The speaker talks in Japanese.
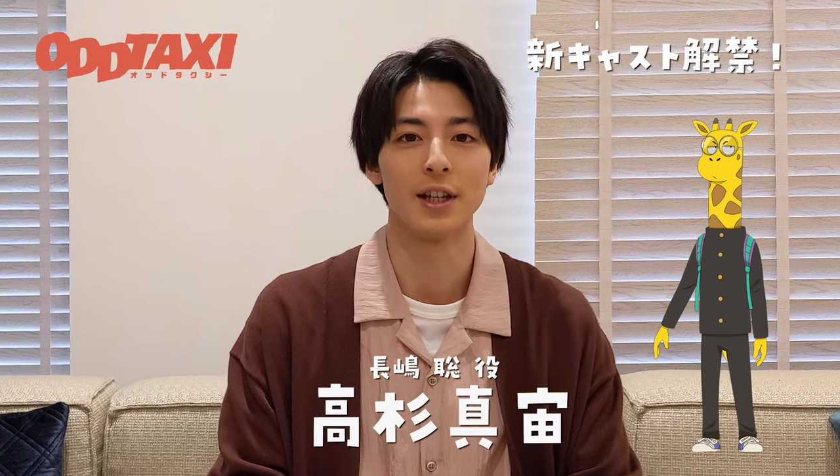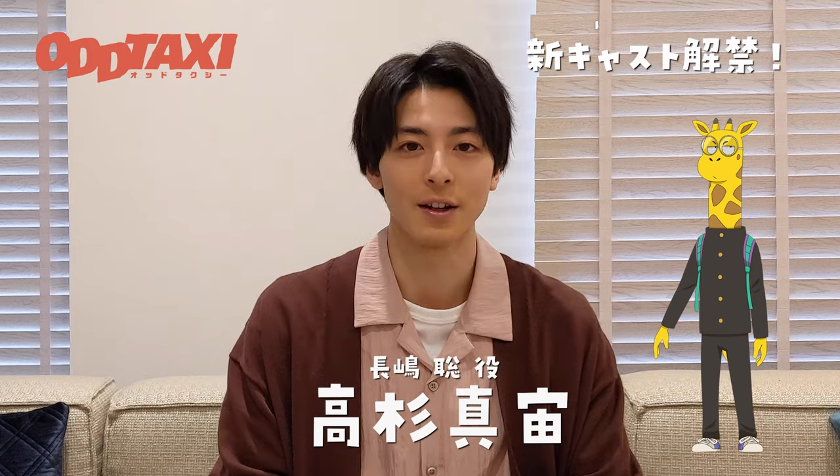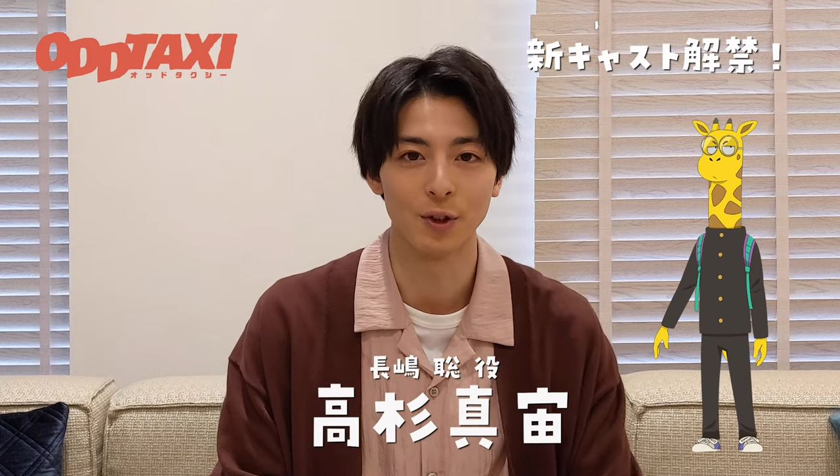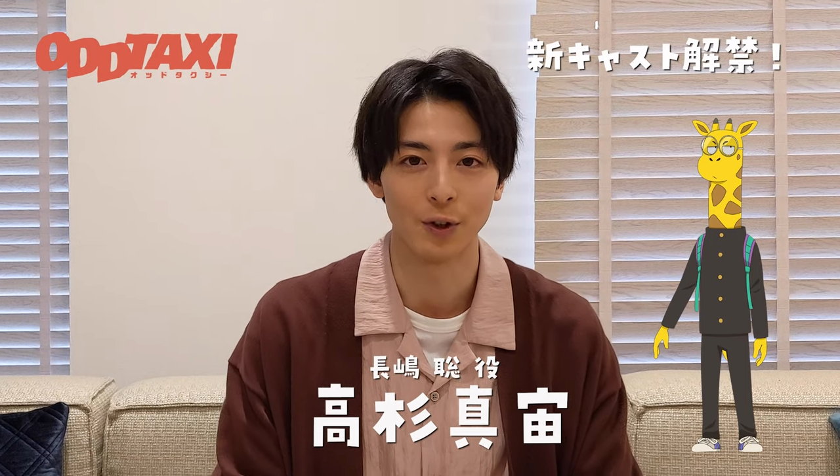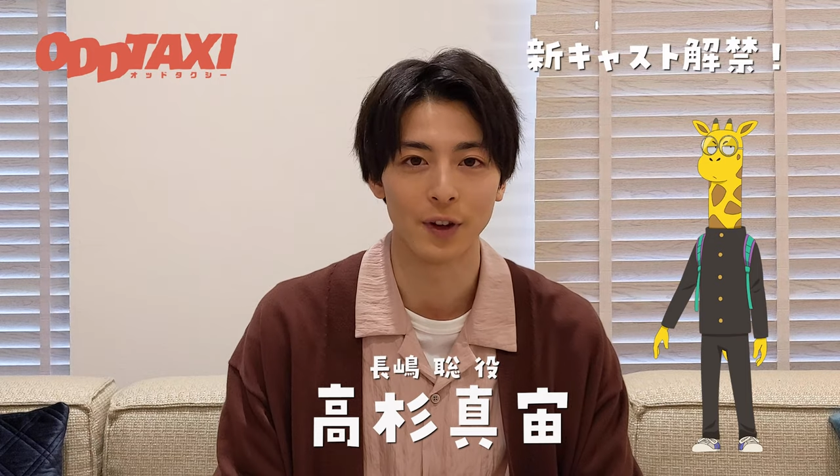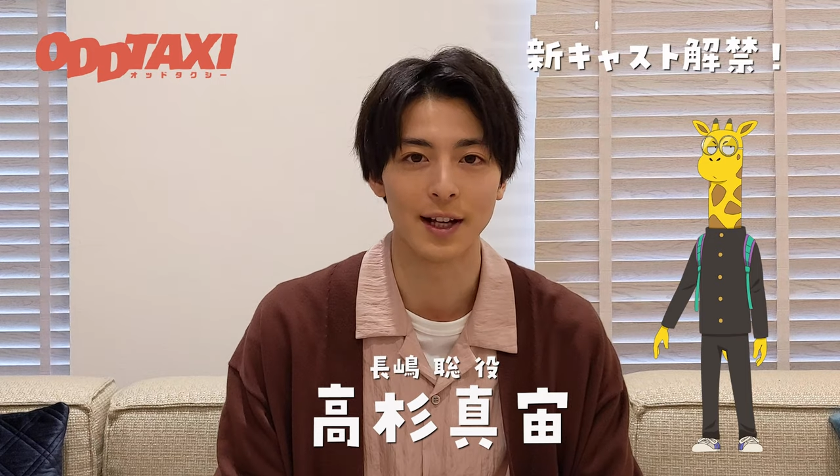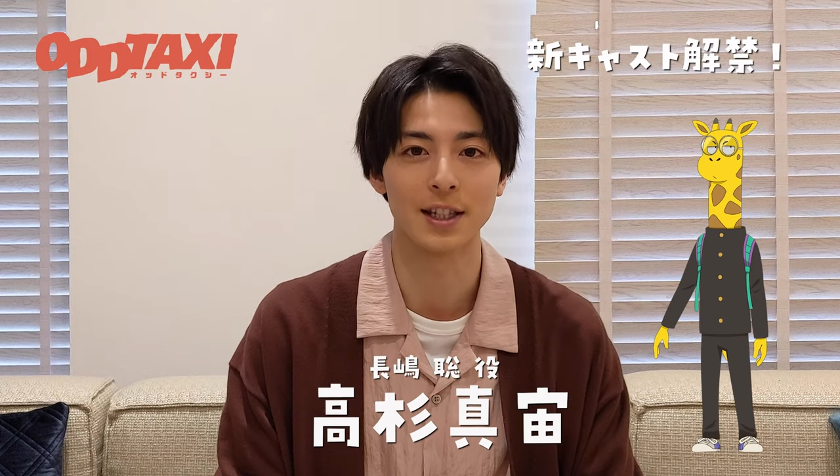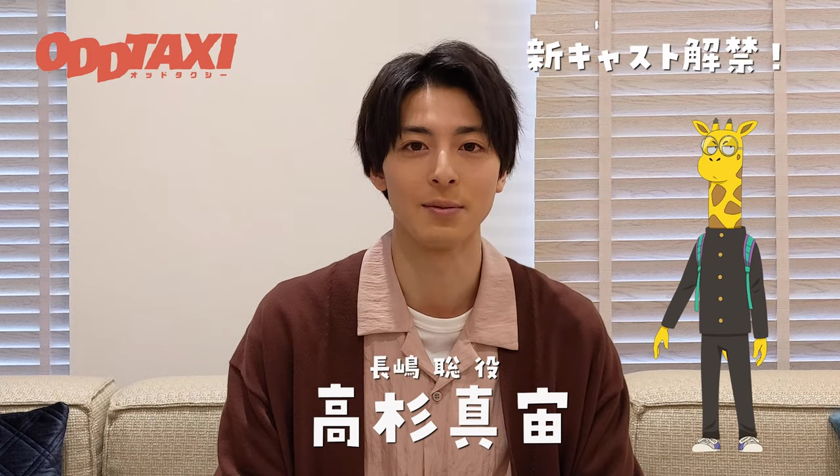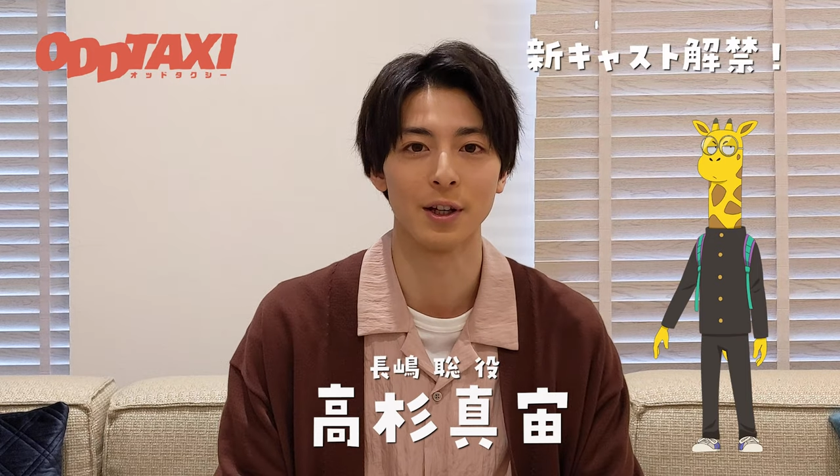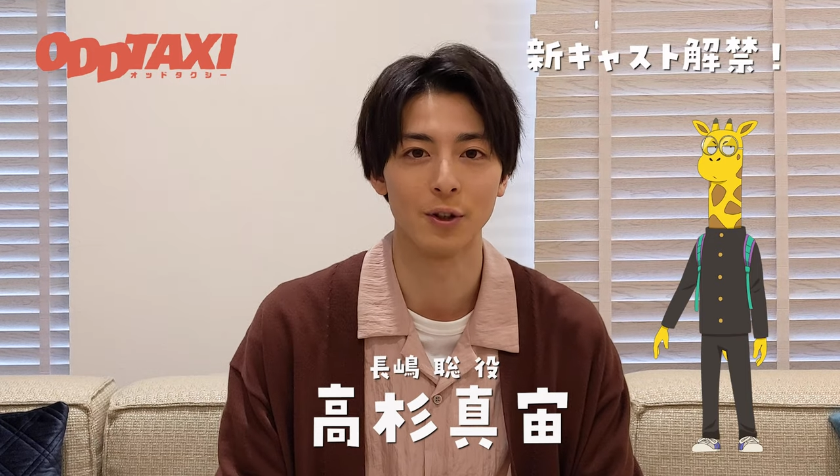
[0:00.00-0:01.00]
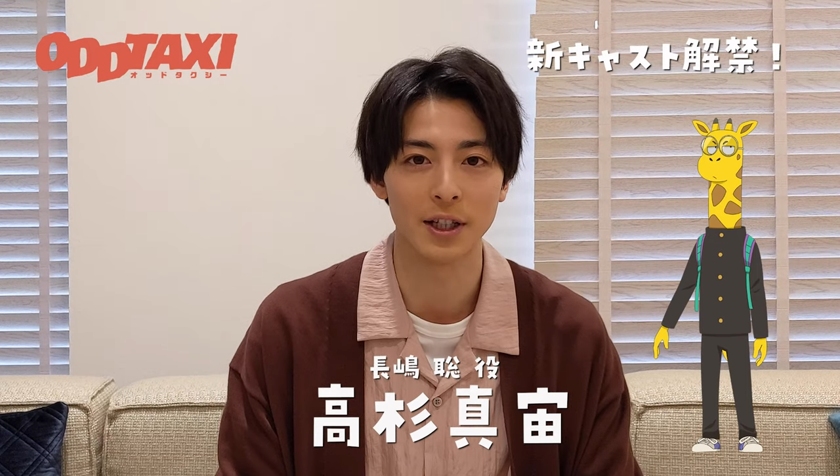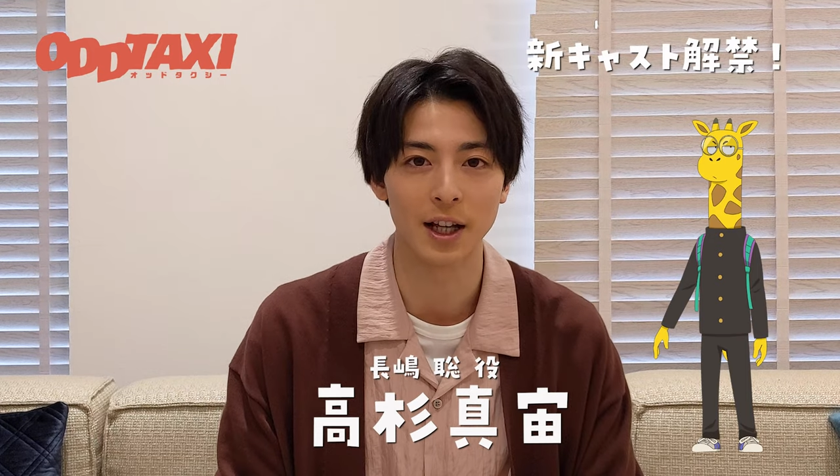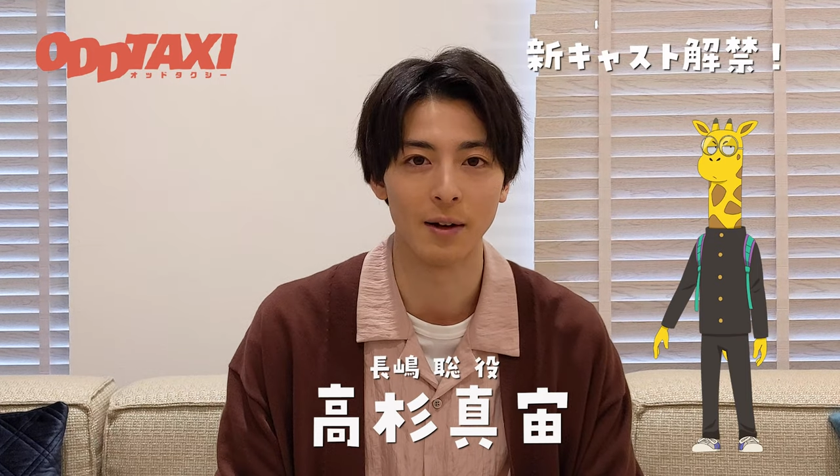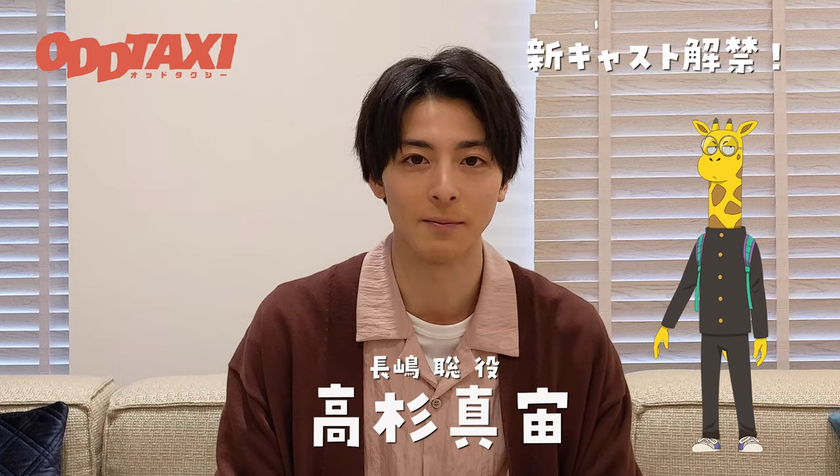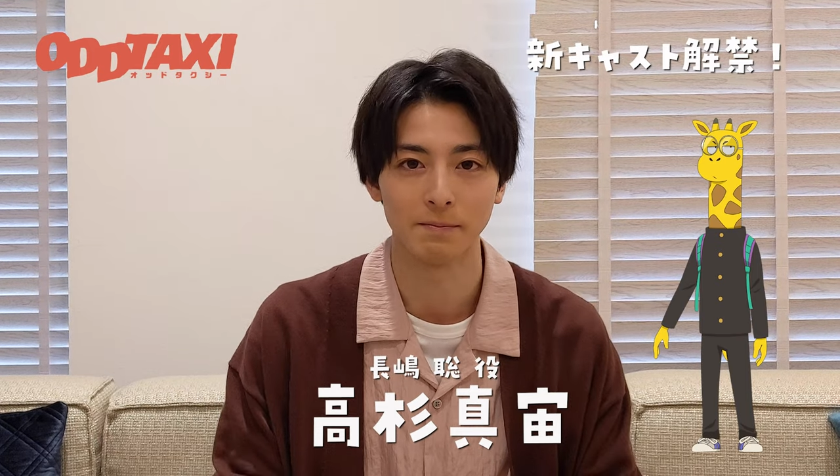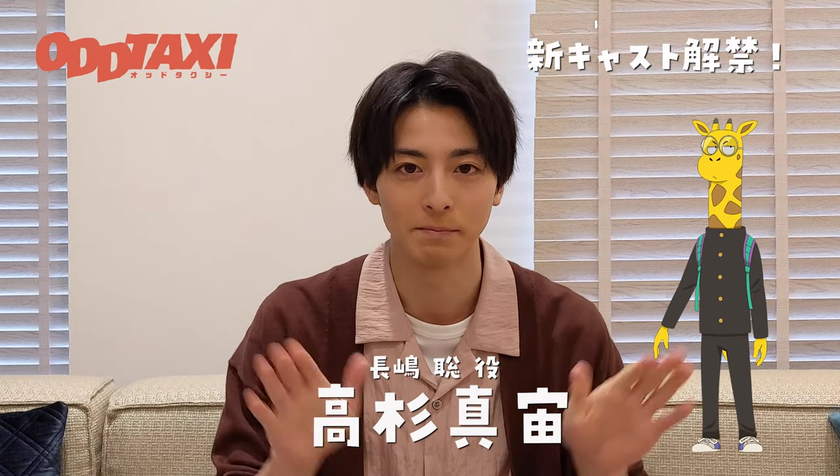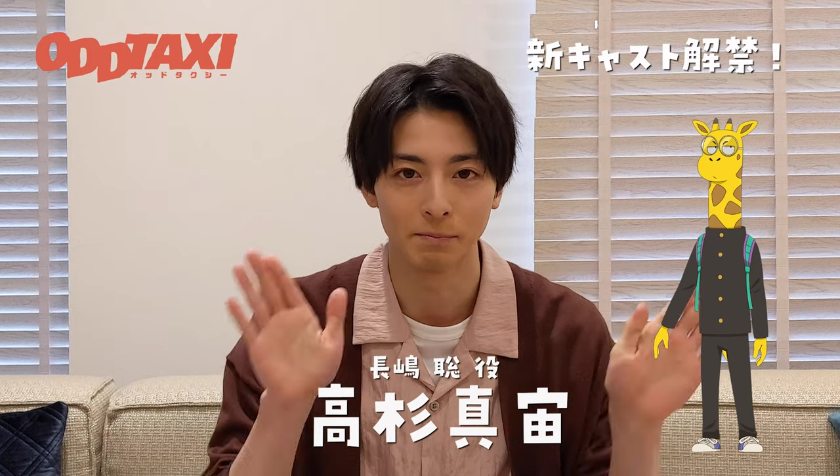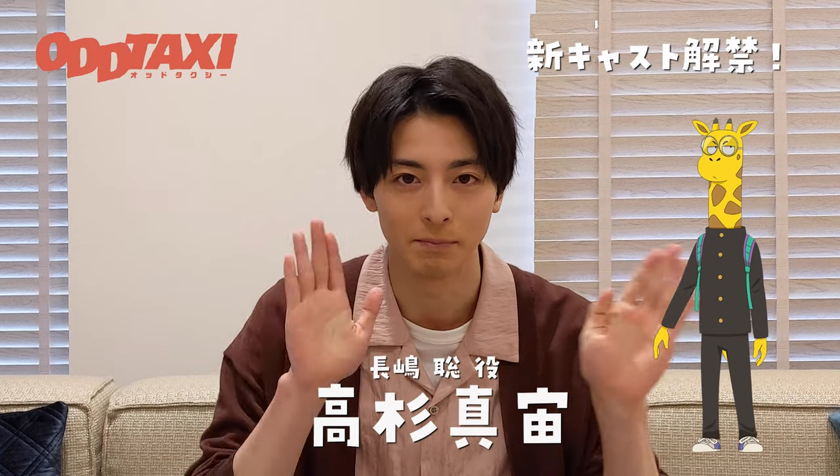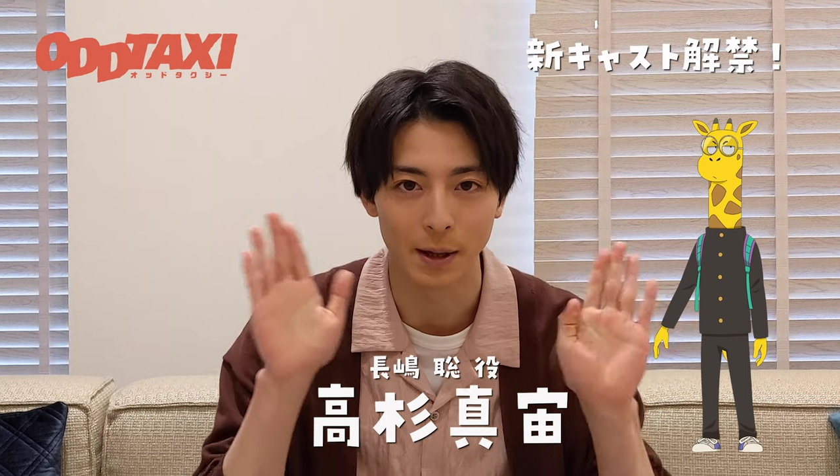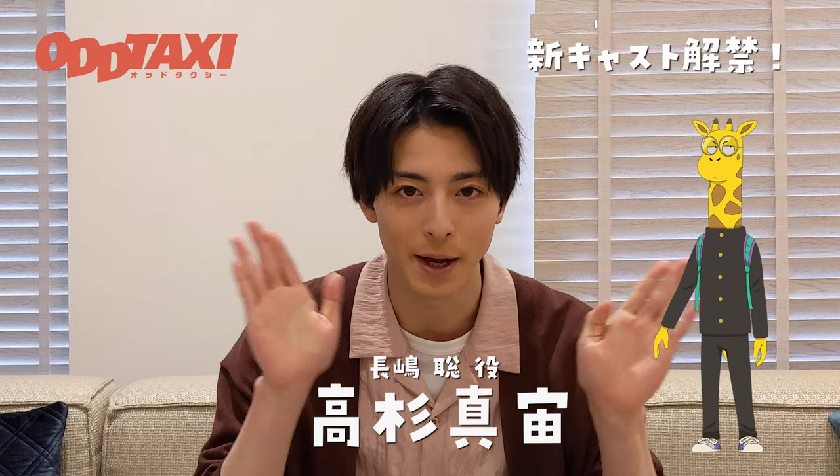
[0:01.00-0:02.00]
役の高杉真宙でした
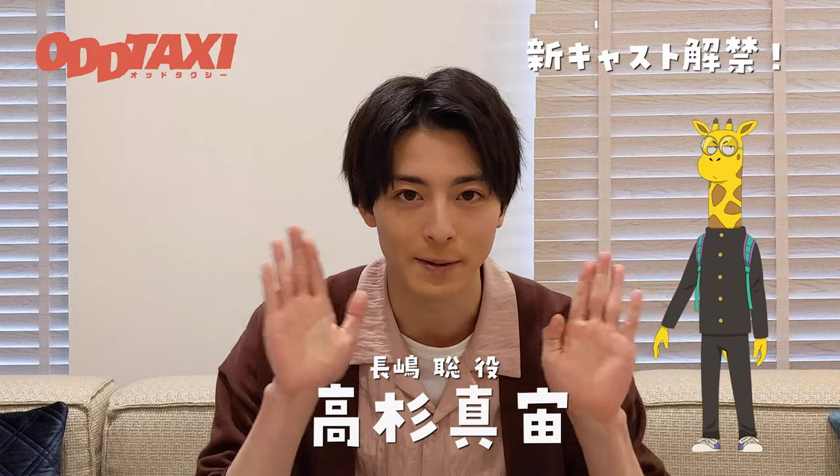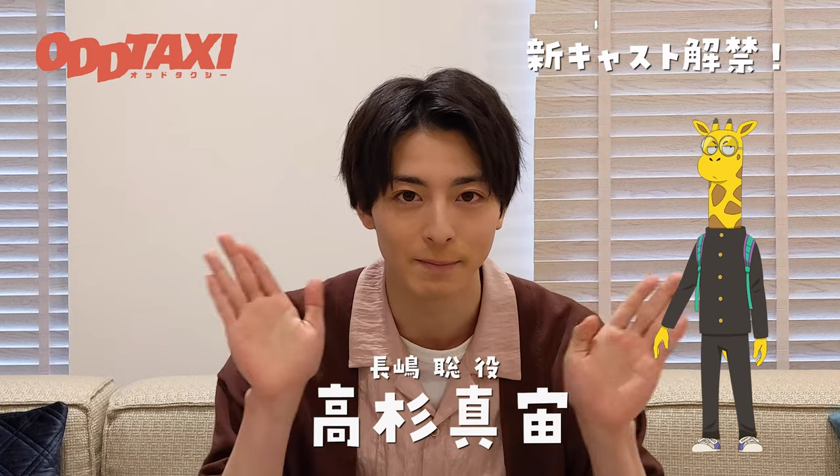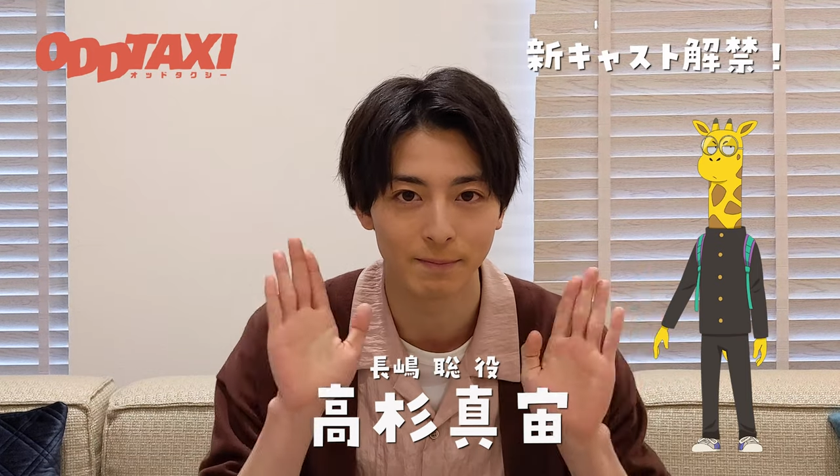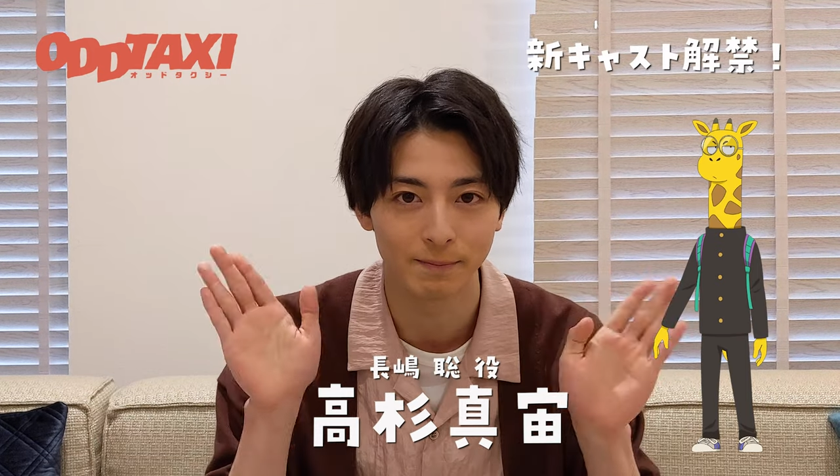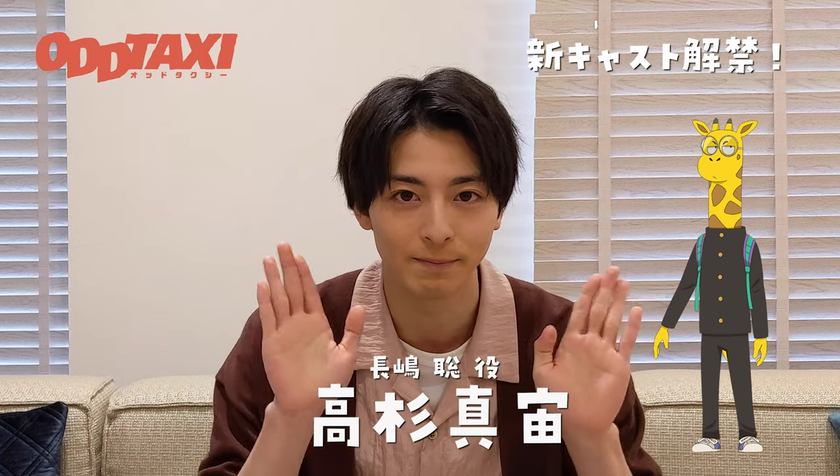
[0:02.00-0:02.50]
バイバイ